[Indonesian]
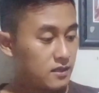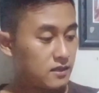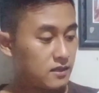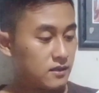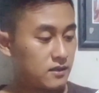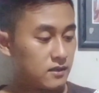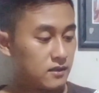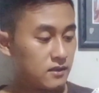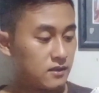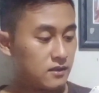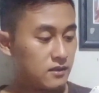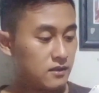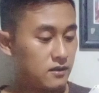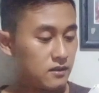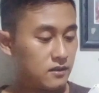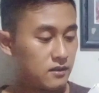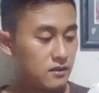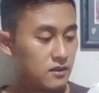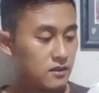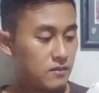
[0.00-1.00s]

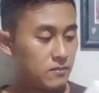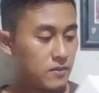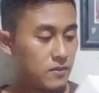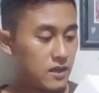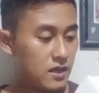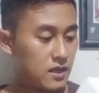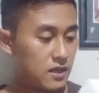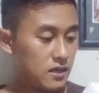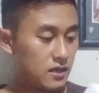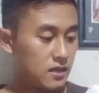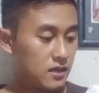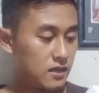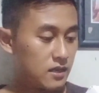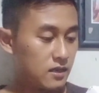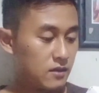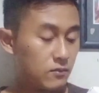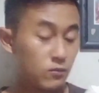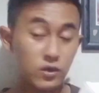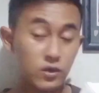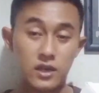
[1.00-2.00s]
eh, apa
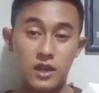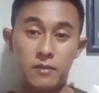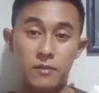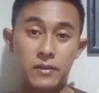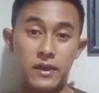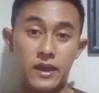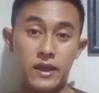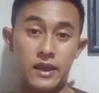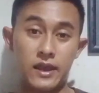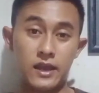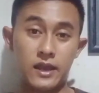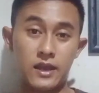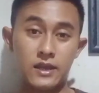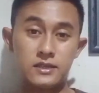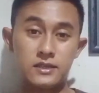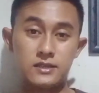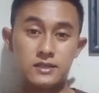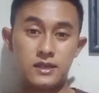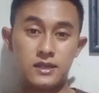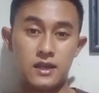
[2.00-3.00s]
buat
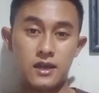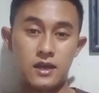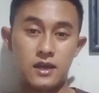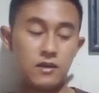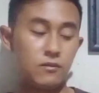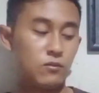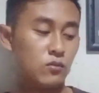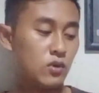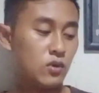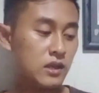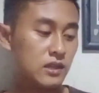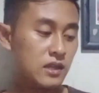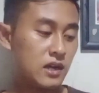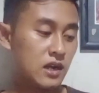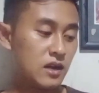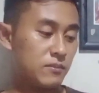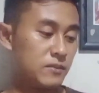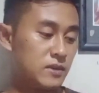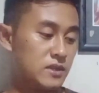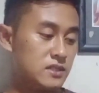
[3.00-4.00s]
ABS ya buat
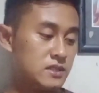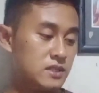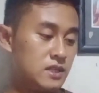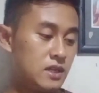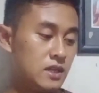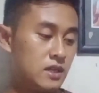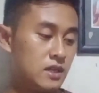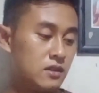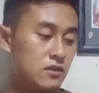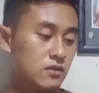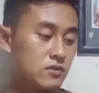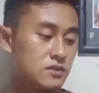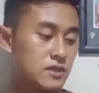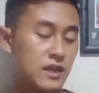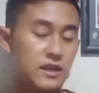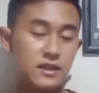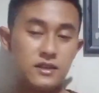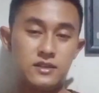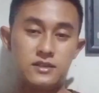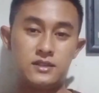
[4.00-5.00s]
transmisi terus
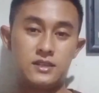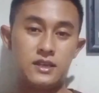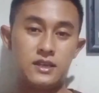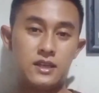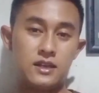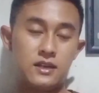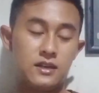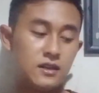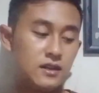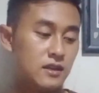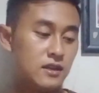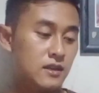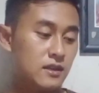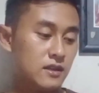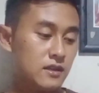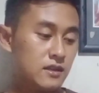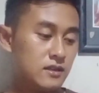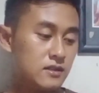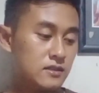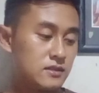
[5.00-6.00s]
engine
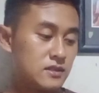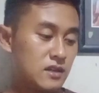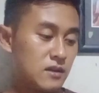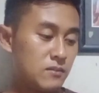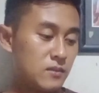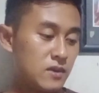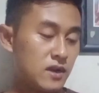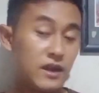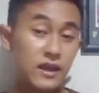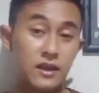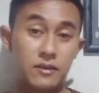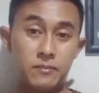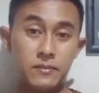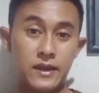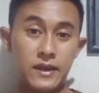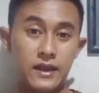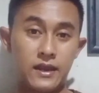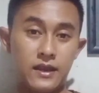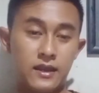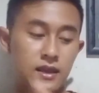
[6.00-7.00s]
sama
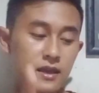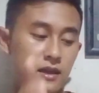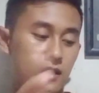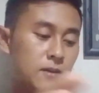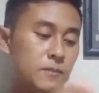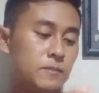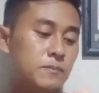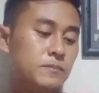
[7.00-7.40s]
airbag ya